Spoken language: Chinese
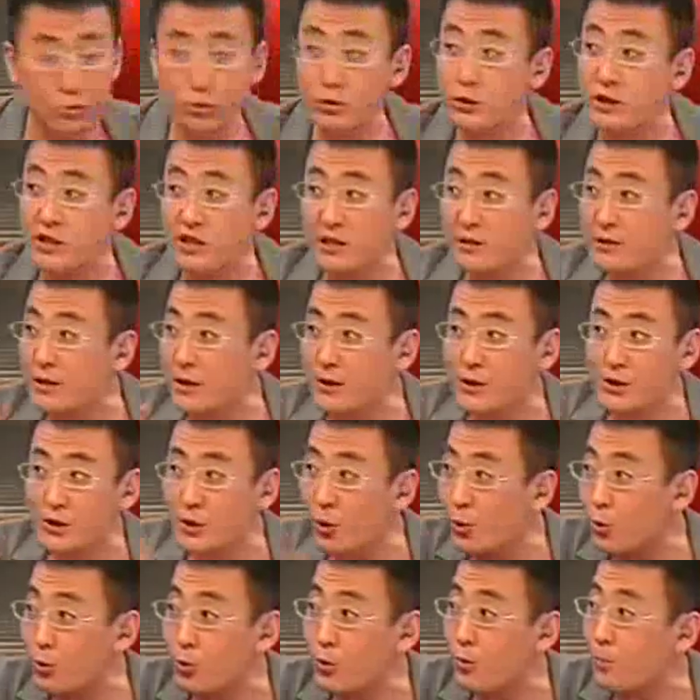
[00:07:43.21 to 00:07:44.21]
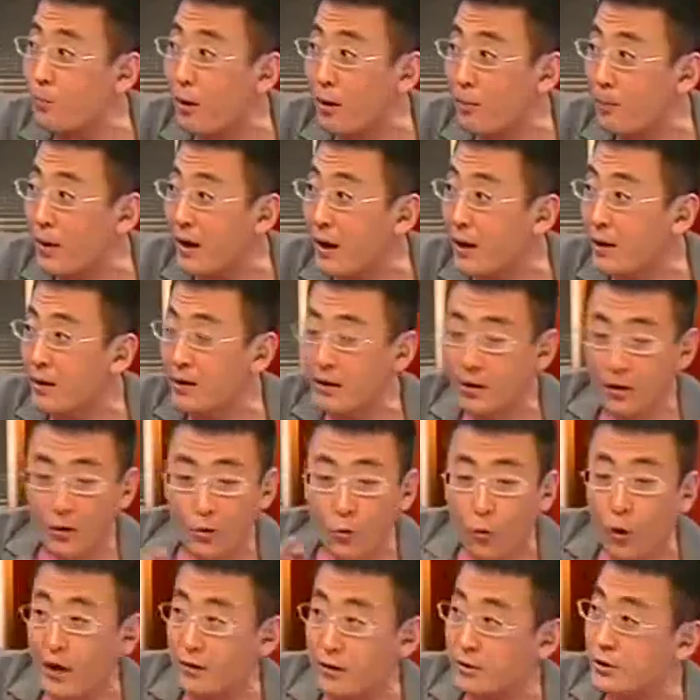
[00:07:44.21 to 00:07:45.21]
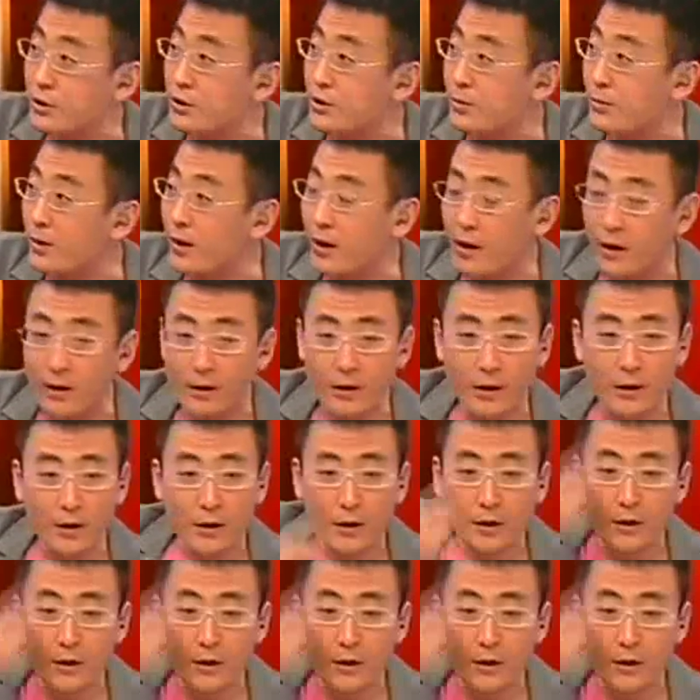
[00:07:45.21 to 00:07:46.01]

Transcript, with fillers: 就说现在少女帮派管着什么呀？